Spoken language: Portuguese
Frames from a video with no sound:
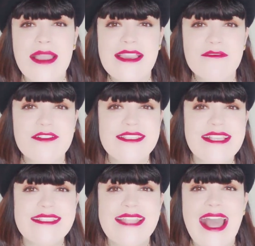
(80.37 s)
que você
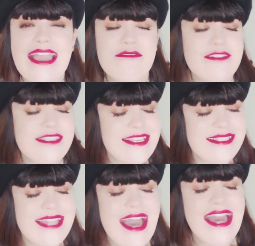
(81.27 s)
está aí? Você
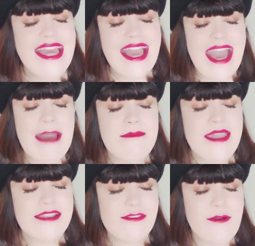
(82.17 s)
está
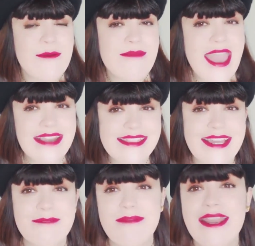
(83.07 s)
aberto ou
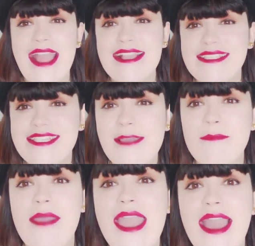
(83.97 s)
aberta para
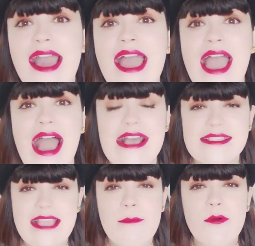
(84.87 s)
receber
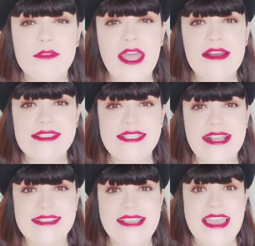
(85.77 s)
as
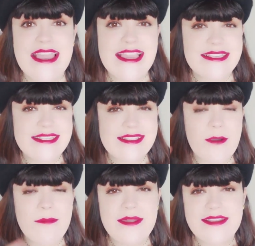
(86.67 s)
abundâncias que
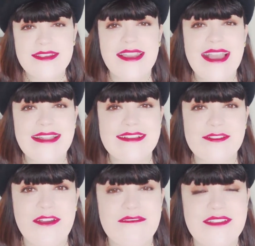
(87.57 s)
estão para chegar na
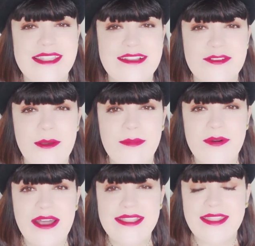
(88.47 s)
sua vida, na sua
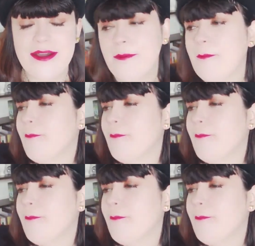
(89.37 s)
porta?